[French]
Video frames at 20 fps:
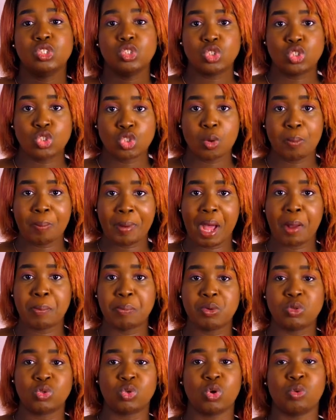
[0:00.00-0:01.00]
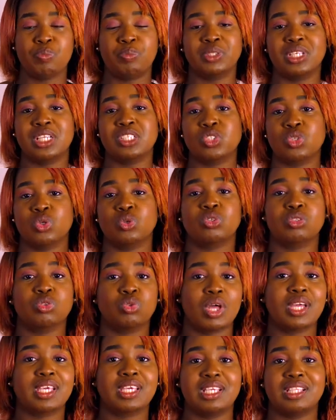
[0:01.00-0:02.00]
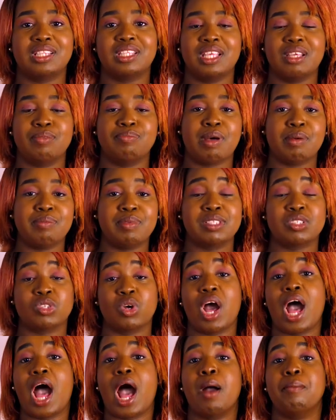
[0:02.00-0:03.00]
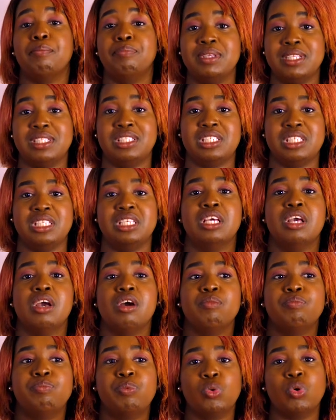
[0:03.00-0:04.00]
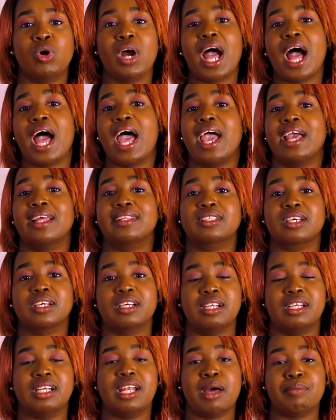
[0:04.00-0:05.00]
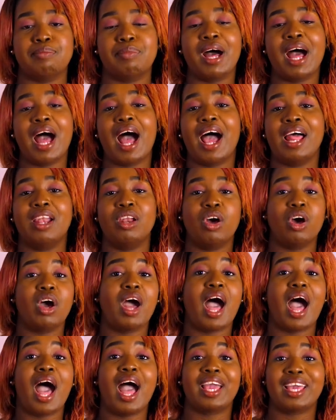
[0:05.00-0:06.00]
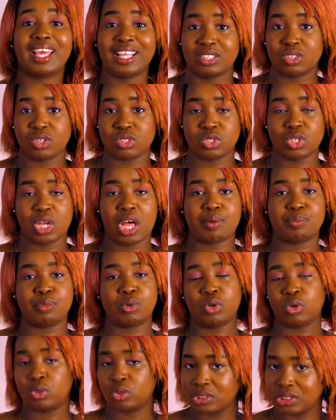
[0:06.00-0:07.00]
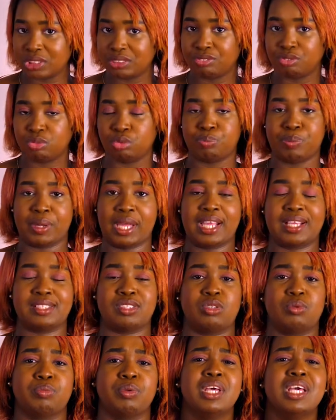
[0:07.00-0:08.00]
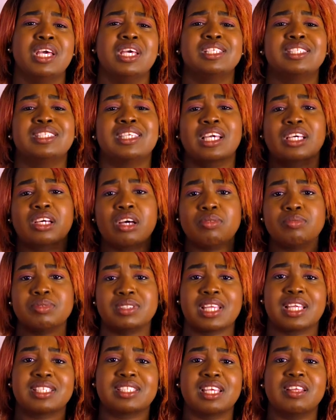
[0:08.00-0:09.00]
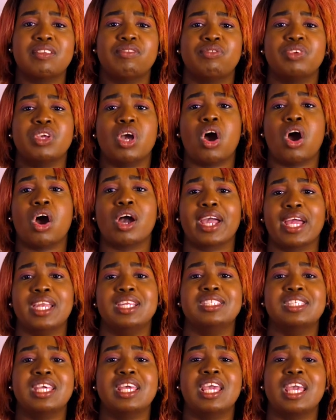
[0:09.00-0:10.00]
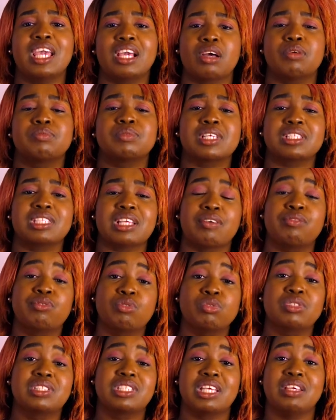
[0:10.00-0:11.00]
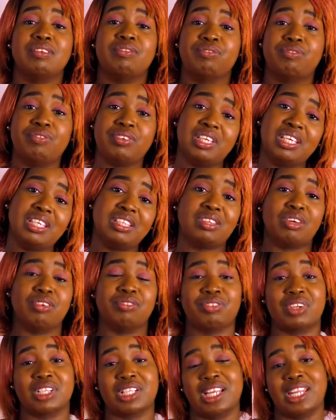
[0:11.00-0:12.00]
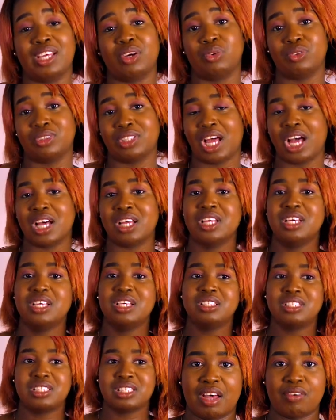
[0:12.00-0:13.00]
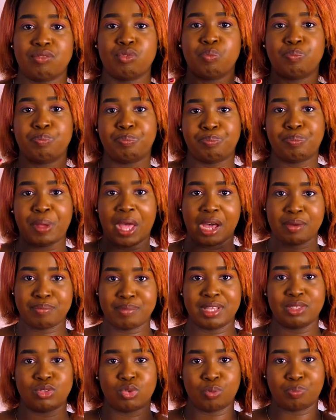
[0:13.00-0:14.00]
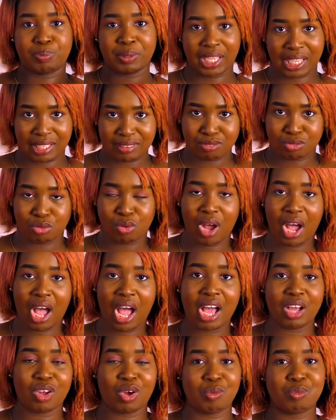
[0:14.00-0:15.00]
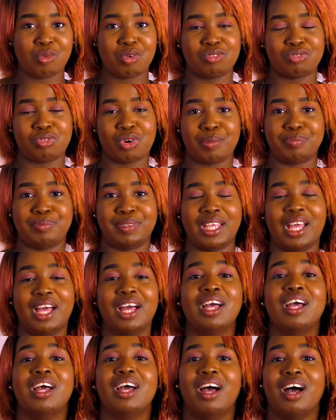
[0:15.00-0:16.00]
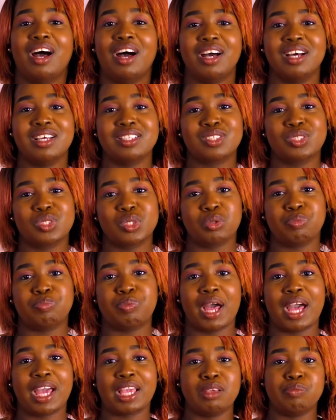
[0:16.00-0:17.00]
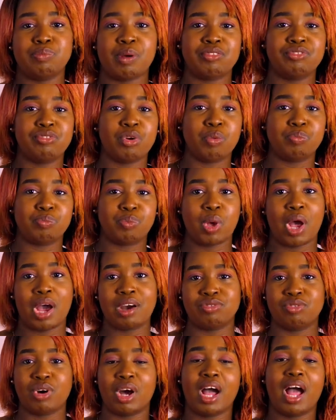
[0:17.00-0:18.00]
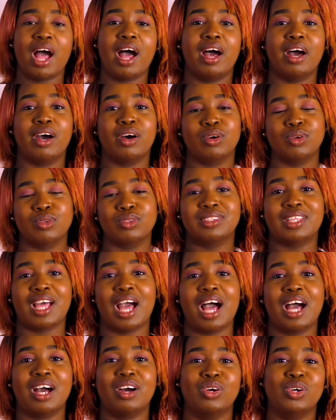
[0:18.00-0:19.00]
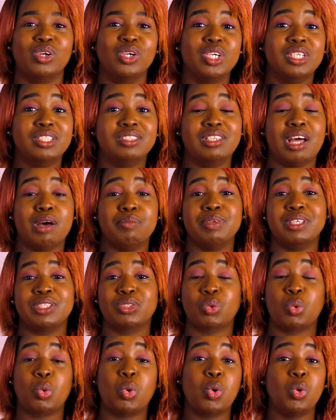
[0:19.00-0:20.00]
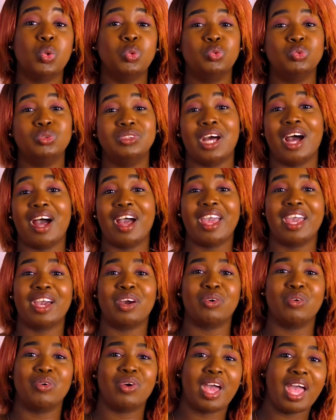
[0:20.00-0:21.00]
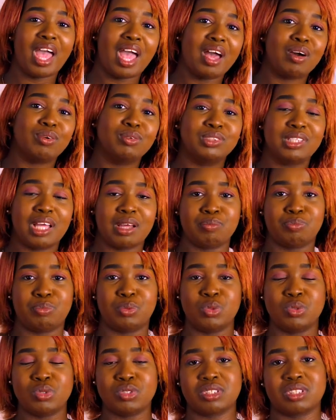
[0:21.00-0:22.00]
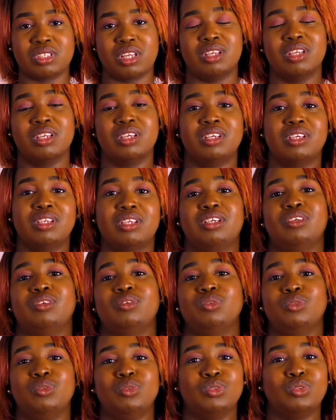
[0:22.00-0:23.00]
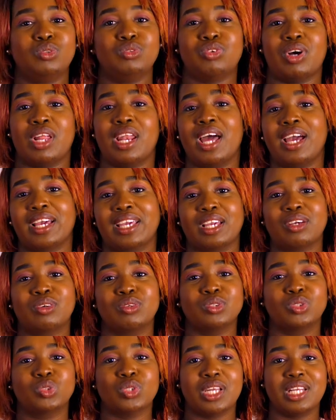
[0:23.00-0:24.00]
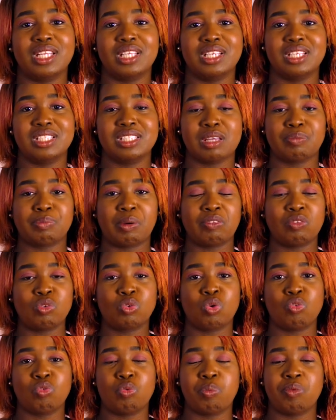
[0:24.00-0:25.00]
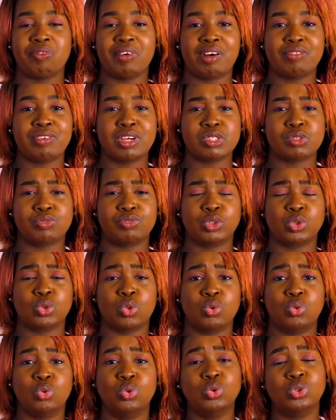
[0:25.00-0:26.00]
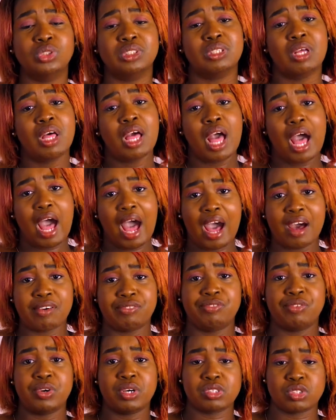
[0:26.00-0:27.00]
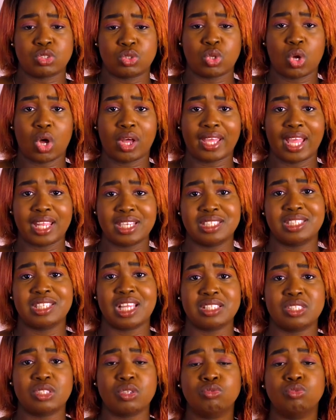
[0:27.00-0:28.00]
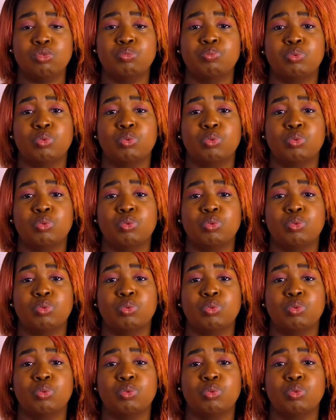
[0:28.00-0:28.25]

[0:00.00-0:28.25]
je pars plus tôt, peut-être je dois quitter ma maison à midi pour être là-bas à l'heure à 14h à mon rendez-vous par exemple. C'est comme ça, c'est une vie organisée et comme ça, ça vous évite en fait les retards, ça vous permet de prévoir, comme on voit bien hein, sur Paris, parfois on peut avoir un retard euh, d'un métro ou d'un RER e ou d'un bus ou voilà, quels que soient les, imprévus que vous pouvez avoir sur votre route, à force d'organisation, vous